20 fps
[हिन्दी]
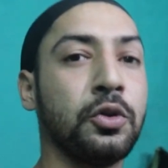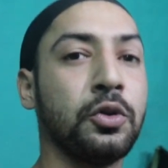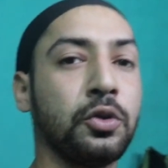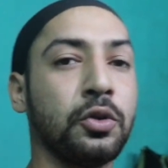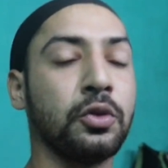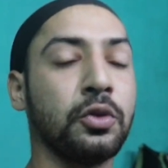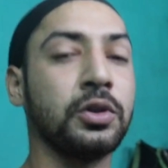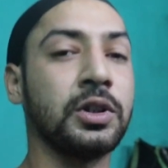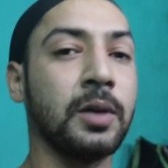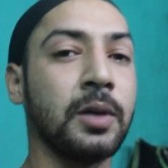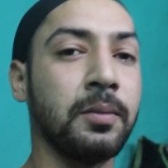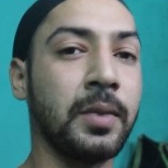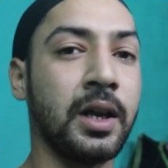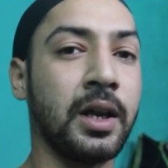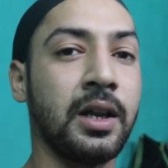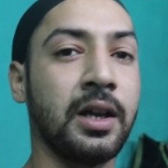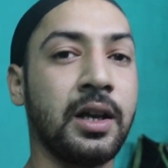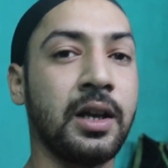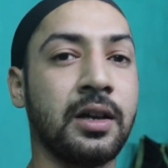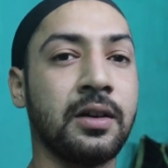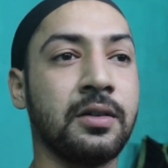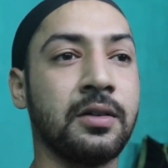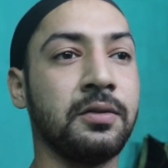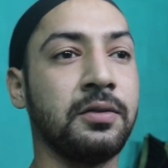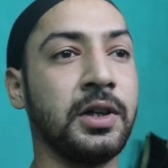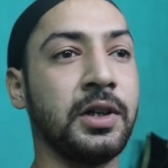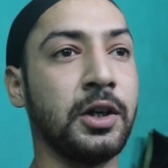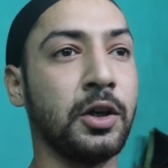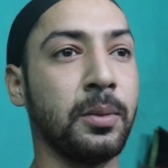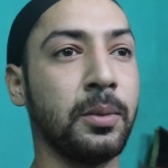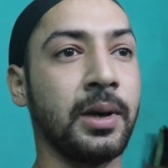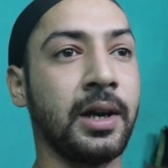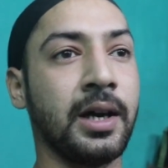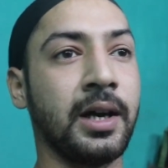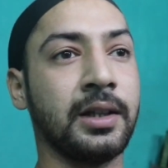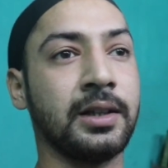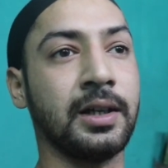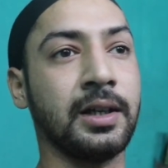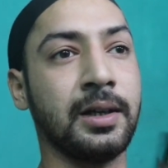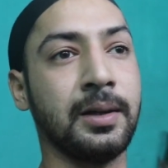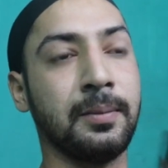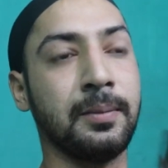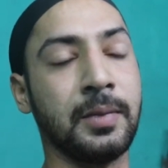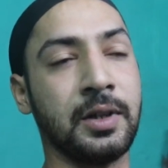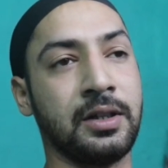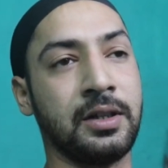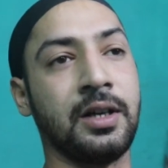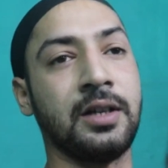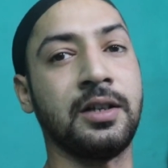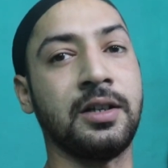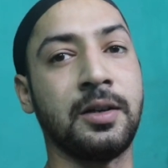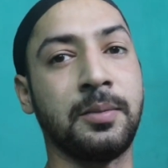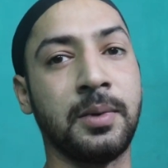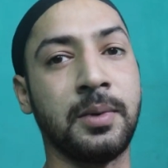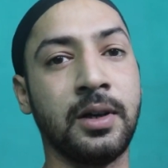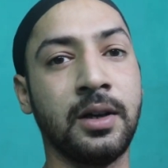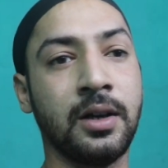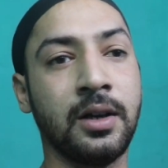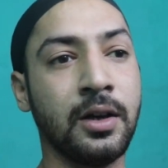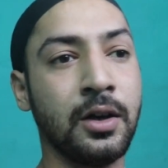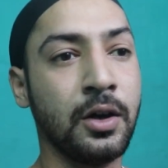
सो so, तब मैंने एक वीडियो बनाया था मसाजर पे